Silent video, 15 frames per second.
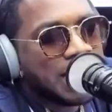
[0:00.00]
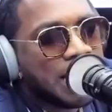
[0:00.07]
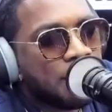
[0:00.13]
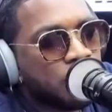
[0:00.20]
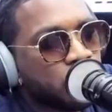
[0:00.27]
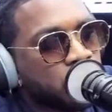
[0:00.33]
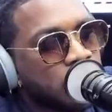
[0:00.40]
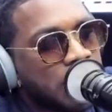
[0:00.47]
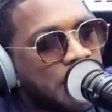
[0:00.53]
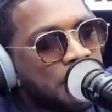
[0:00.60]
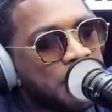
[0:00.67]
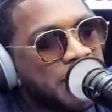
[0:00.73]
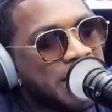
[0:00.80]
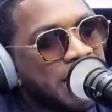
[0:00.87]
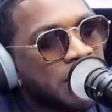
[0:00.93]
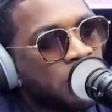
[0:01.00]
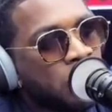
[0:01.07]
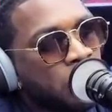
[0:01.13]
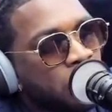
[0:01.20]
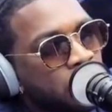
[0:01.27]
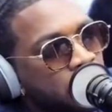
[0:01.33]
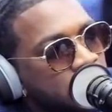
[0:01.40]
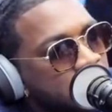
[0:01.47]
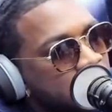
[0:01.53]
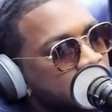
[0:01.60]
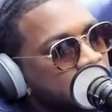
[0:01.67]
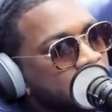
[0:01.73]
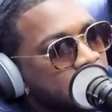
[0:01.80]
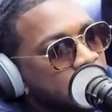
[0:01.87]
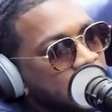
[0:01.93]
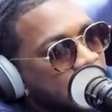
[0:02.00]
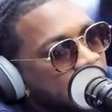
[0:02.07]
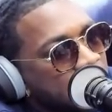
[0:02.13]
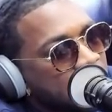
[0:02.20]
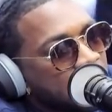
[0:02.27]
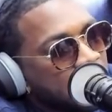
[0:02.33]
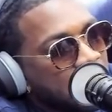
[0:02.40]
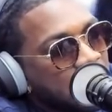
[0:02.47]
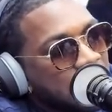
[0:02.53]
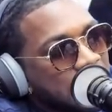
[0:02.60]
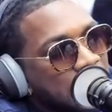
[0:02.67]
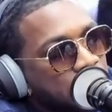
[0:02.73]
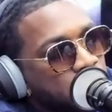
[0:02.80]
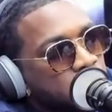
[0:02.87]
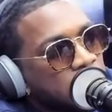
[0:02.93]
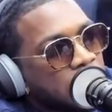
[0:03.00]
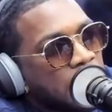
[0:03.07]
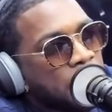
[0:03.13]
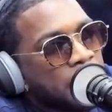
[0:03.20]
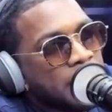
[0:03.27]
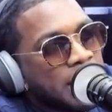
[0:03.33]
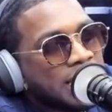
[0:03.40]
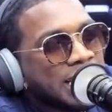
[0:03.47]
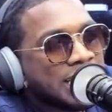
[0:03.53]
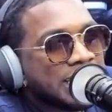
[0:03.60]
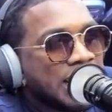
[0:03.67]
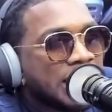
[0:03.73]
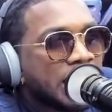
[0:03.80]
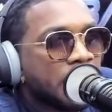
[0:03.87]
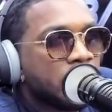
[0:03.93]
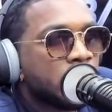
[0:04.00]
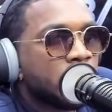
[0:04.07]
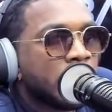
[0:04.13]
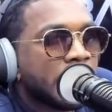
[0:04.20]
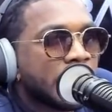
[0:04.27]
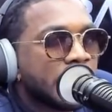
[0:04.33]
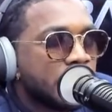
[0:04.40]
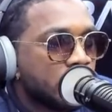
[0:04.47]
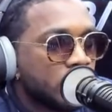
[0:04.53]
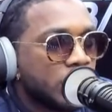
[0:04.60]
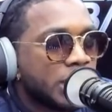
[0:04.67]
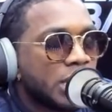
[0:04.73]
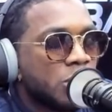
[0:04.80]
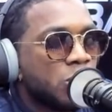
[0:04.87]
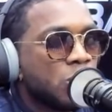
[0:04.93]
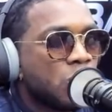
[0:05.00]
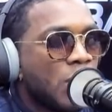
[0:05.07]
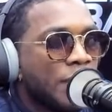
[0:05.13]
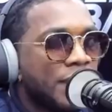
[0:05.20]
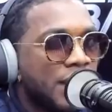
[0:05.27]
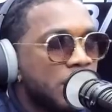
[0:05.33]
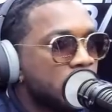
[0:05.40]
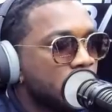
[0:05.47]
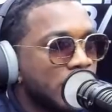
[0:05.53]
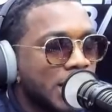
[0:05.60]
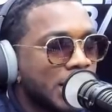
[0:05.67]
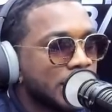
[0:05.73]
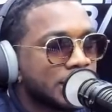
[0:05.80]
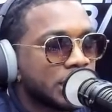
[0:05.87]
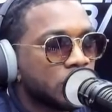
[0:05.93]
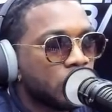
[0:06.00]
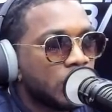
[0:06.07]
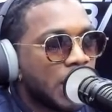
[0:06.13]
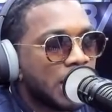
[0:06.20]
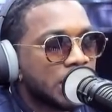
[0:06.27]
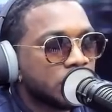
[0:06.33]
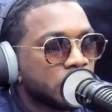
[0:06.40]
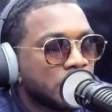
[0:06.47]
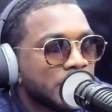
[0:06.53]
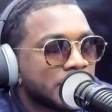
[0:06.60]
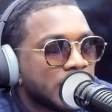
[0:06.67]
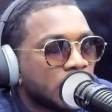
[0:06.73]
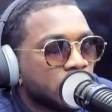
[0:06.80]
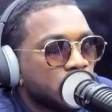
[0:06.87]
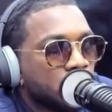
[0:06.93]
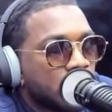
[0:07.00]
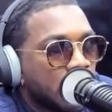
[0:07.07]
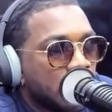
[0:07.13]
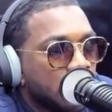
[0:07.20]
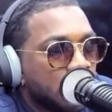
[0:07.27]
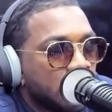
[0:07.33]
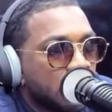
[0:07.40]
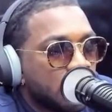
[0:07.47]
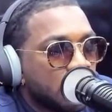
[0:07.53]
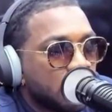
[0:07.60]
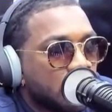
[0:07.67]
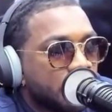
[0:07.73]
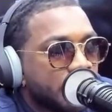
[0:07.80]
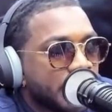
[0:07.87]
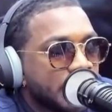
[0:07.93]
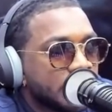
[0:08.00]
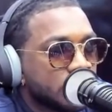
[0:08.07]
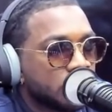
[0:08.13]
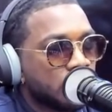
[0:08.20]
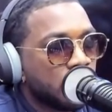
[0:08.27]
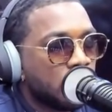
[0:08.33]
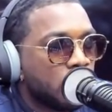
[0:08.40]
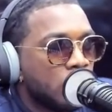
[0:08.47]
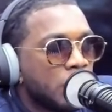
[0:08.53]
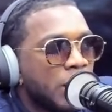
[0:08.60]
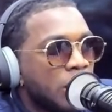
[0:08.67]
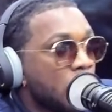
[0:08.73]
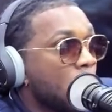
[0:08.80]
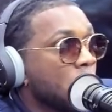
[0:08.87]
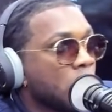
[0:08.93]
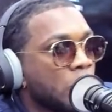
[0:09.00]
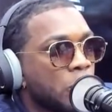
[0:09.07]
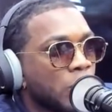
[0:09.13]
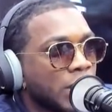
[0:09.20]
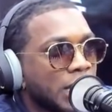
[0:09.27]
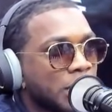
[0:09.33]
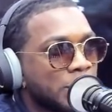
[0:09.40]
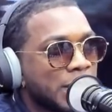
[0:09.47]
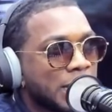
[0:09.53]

la música mía, loco, no sé si tú me entiendes. La música mía es tan tal que yo no escribo de que un cuaderno ni en el celular, eso me satura. ¿Comprende? Eso me vuelve loco porque quiero